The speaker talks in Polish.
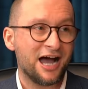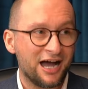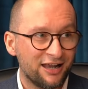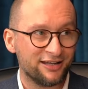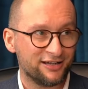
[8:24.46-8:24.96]

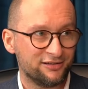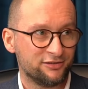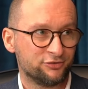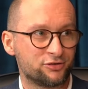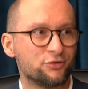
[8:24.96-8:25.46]
ale
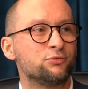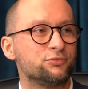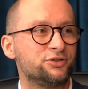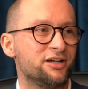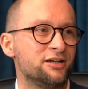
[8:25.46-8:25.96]
to są
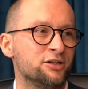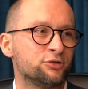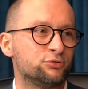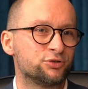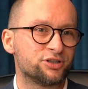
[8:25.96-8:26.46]
ludzie,
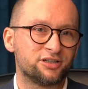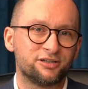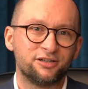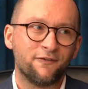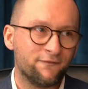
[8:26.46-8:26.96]

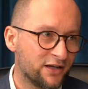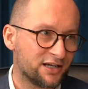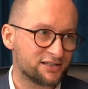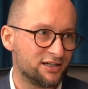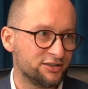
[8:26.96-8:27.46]
którzy
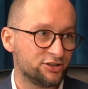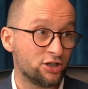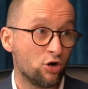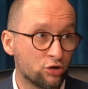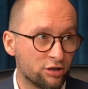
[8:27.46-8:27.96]
wykazali
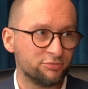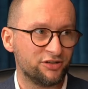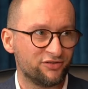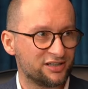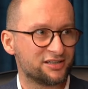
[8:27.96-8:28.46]
się,
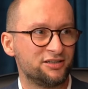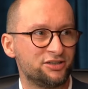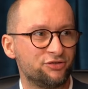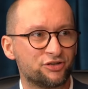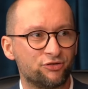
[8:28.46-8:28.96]
ogromnie wykazali
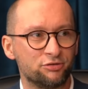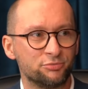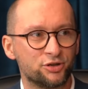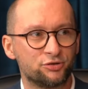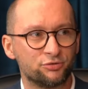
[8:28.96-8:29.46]
się w
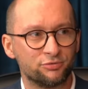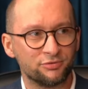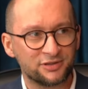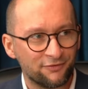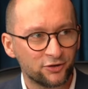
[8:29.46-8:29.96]
swoim
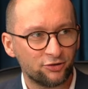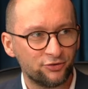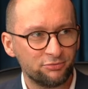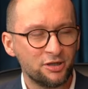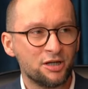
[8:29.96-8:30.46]
życiu
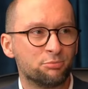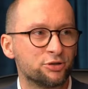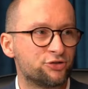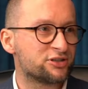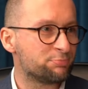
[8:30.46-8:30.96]
zawodowym
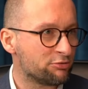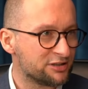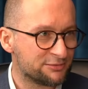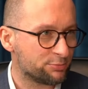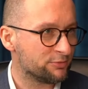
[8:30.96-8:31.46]
bądź w
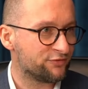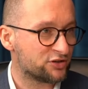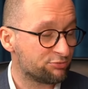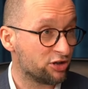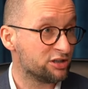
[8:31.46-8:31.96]
swojej, w
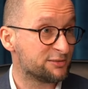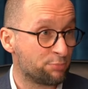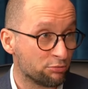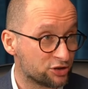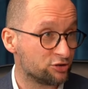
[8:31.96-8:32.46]
swojej
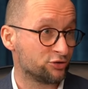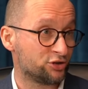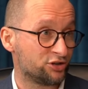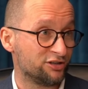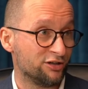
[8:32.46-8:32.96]

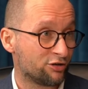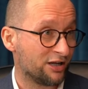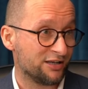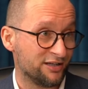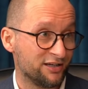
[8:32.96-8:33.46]
społeczności
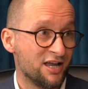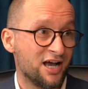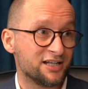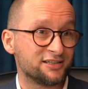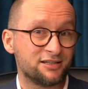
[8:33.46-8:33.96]
lokalnej.
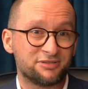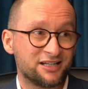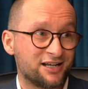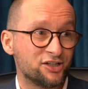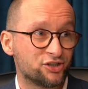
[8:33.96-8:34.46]
A zatem
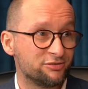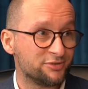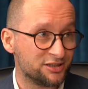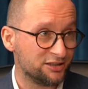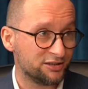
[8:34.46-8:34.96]
za
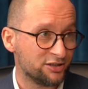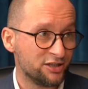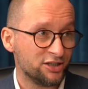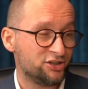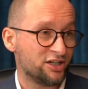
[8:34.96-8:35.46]
każdym z nich
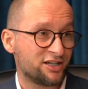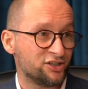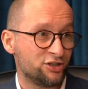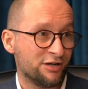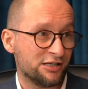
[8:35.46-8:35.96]
idzie
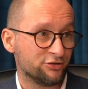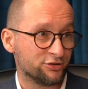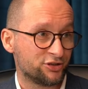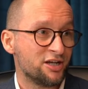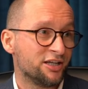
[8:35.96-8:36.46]
jakaś
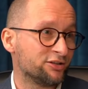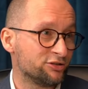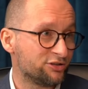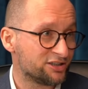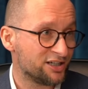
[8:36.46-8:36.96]
działalność. Ja
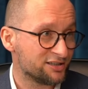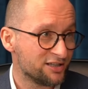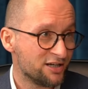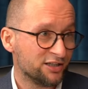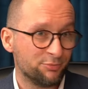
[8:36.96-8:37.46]
dotychczas
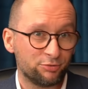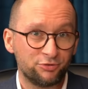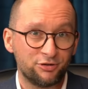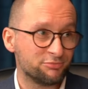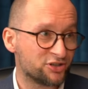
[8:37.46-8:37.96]
nie
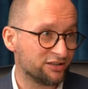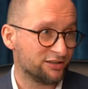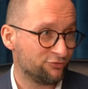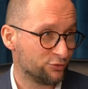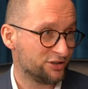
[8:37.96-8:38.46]
pełniłem
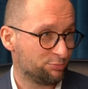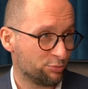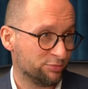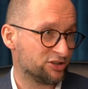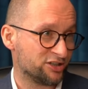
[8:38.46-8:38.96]
żadnej funkcji
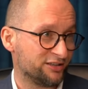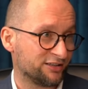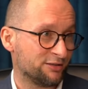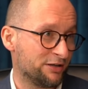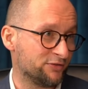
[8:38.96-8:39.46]
publicznej.
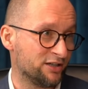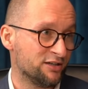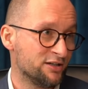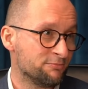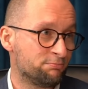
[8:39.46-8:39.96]
Tak naprawdę
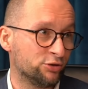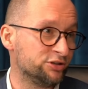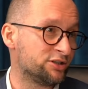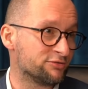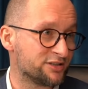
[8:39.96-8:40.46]

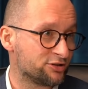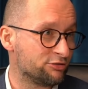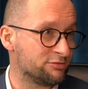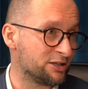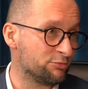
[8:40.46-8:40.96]
polityką
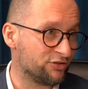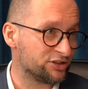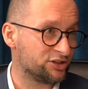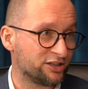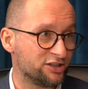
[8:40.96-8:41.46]
zacząłem
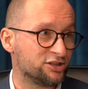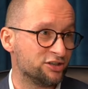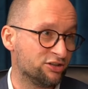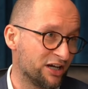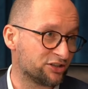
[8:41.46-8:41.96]
zajmować się jakieś
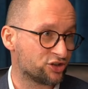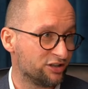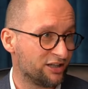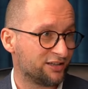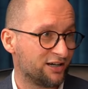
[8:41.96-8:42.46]

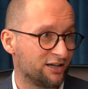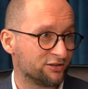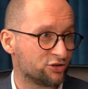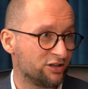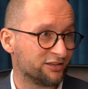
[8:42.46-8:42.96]
2-3
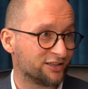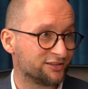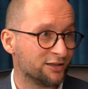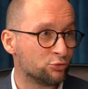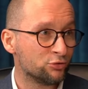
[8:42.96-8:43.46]
lata, lata
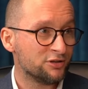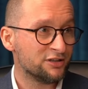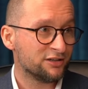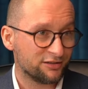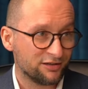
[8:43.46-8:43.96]
temu,
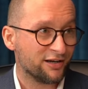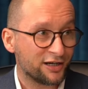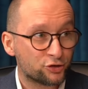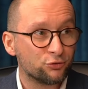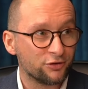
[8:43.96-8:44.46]
e,
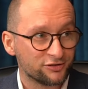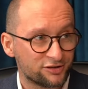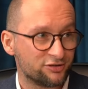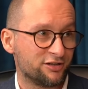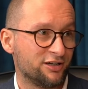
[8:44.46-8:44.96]

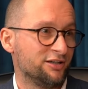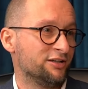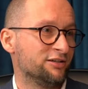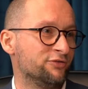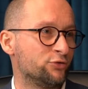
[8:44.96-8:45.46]
raczkując trochę
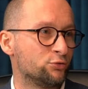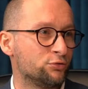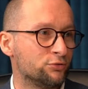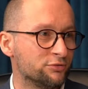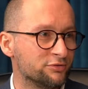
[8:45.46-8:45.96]
e, w
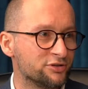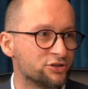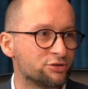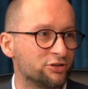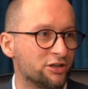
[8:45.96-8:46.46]
ruchu
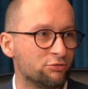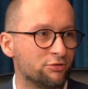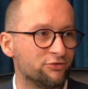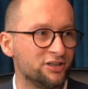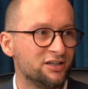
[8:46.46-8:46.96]
Szymona
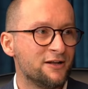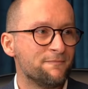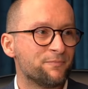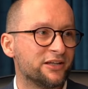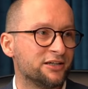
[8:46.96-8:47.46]
Hołowni.
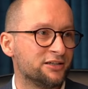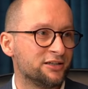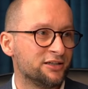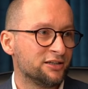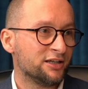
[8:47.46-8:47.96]

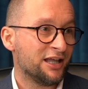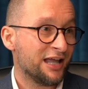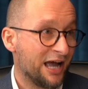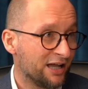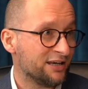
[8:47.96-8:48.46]
E,
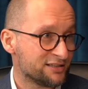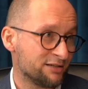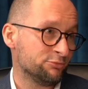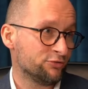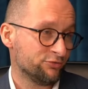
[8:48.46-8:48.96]
ale
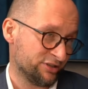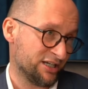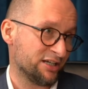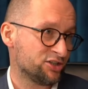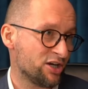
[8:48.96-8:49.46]
za mną,
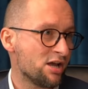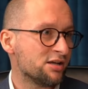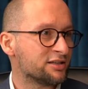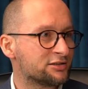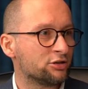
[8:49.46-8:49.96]
wydaje się,
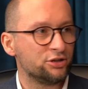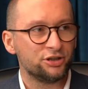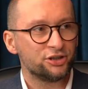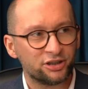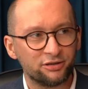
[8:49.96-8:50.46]

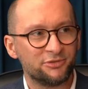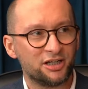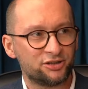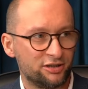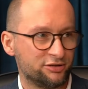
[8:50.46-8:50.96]
stoi
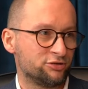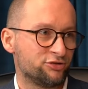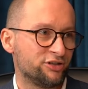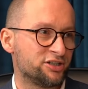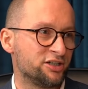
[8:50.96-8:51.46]
17 lat
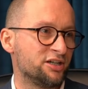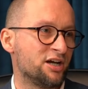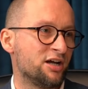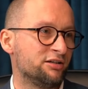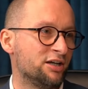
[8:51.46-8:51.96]

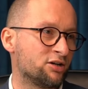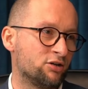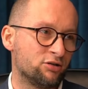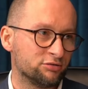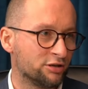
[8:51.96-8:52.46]
doświadczenia
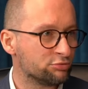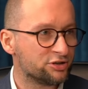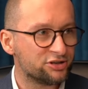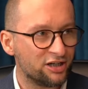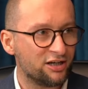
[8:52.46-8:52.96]
jako
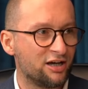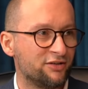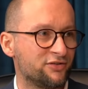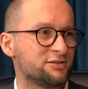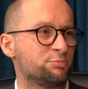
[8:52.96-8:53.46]

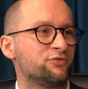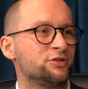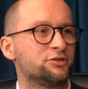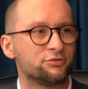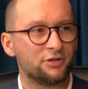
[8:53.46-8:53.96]
nauczyciela w
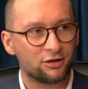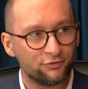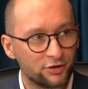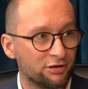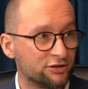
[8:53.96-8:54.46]
Kasprowiczu, jako
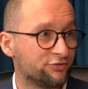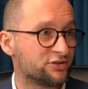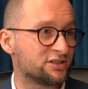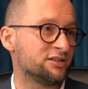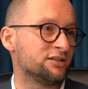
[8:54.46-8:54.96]

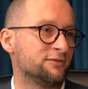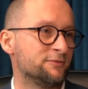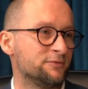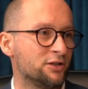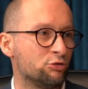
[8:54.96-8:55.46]
wykładowcy
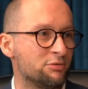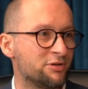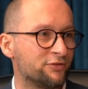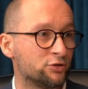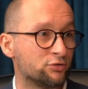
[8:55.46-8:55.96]
na
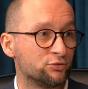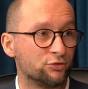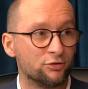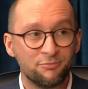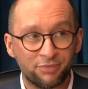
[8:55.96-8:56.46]
UMK w
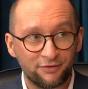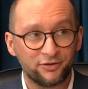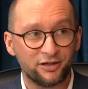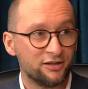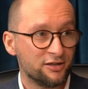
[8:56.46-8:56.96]
Toruniu,
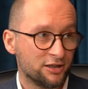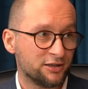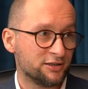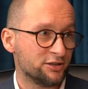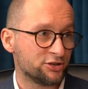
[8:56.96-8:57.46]
prawie
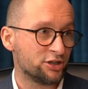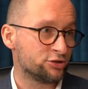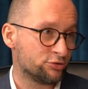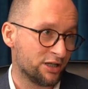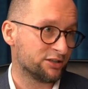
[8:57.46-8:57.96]
E,
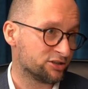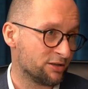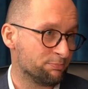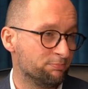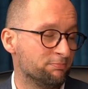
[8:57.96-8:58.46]
sześciu lat, czy
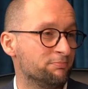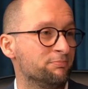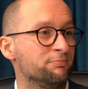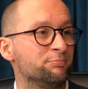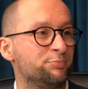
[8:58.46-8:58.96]
tam
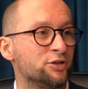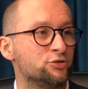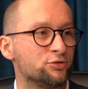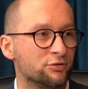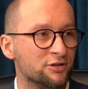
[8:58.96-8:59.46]
mm,
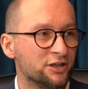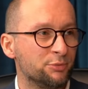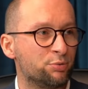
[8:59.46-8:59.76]
pięciu i